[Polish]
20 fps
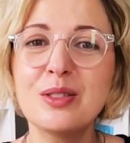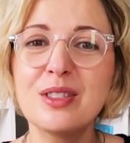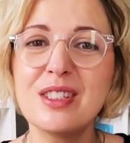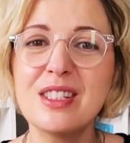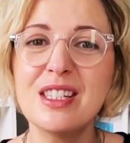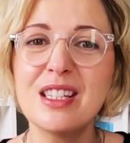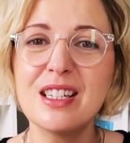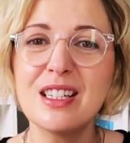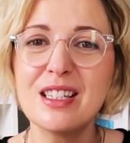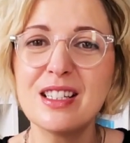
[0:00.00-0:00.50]

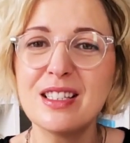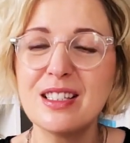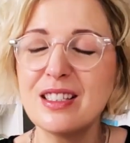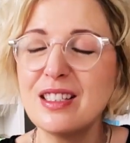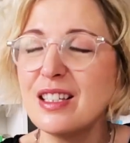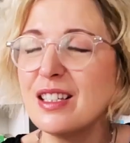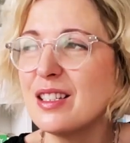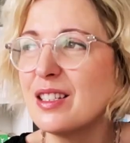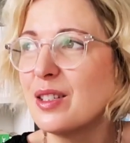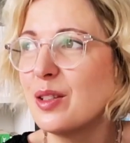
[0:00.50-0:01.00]
gdzie
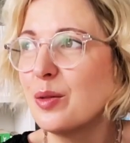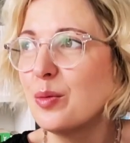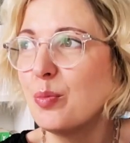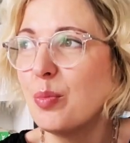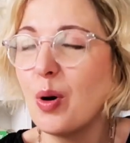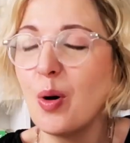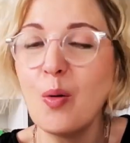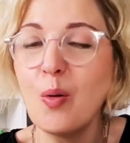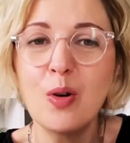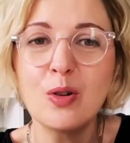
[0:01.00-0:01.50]
jest
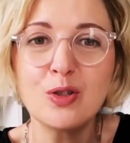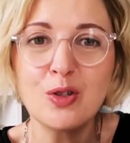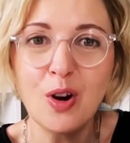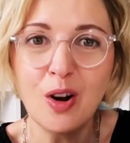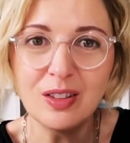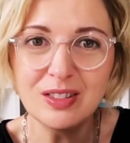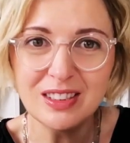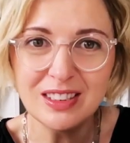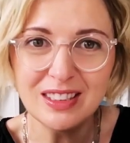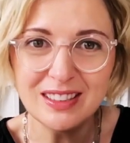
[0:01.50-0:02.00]

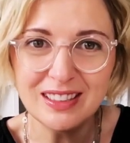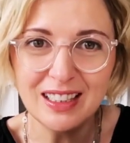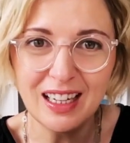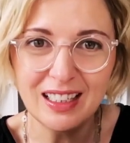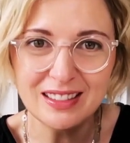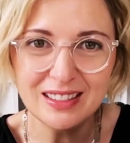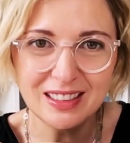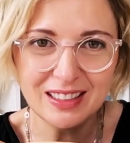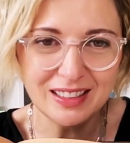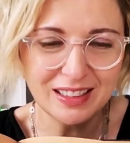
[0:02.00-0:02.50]
położony
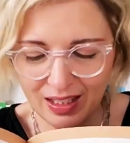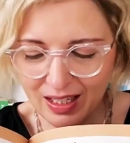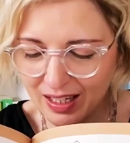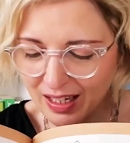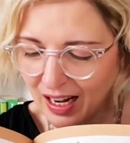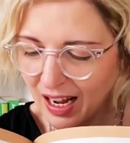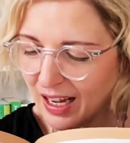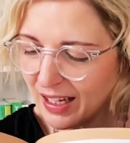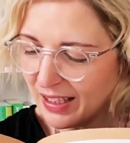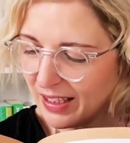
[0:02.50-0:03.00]
dany
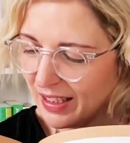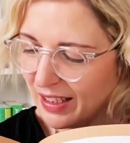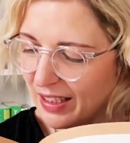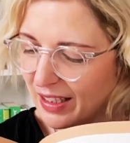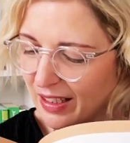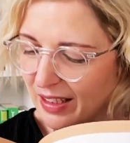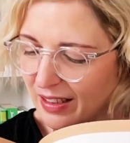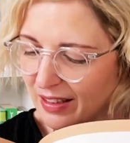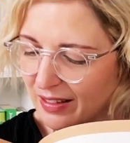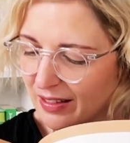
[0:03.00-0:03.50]
kraj
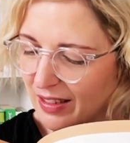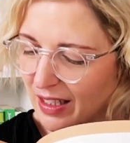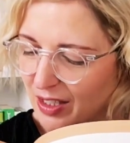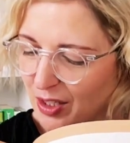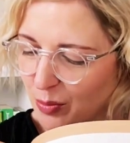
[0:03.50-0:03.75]
i na